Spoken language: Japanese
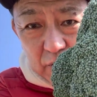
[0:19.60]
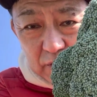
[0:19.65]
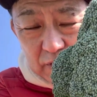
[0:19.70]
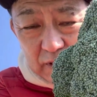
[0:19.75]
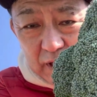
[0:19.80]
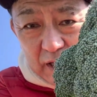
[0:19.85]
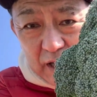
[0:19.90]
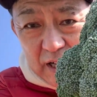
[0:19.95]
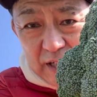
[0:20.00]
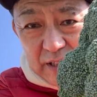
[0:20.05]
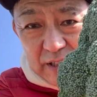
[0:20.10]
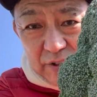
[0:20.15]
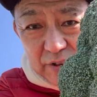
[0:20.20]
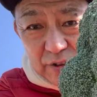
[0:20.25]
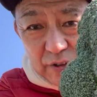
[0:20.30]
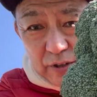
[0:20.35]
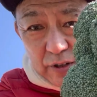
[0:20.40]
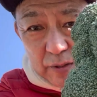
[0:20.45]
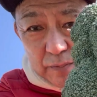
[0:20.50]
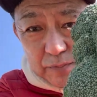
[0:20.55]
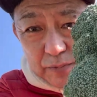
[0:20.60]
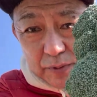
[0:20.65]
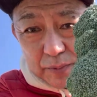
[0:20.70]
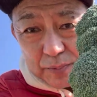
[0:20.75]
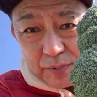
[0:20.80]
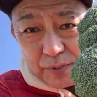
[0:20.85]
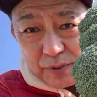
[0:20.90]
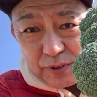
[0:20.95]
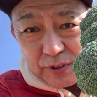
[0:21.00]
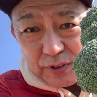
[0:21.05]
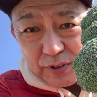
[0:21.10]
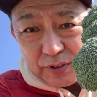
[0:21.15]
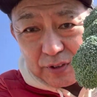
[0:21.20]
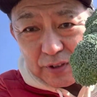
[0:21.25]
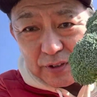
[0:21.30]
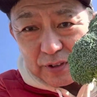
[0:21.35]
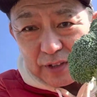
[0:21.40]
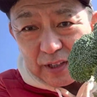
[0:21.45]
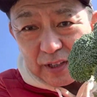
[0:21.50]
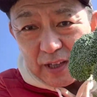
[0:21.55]
高いでしょ、う、これ。ブツブツ
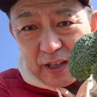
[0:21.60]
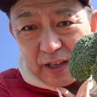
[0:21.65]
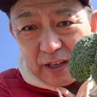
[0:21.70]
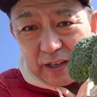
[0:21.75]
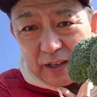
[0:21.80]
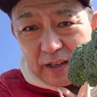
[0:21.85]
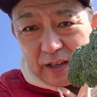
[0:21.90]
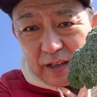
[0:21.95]
というかね。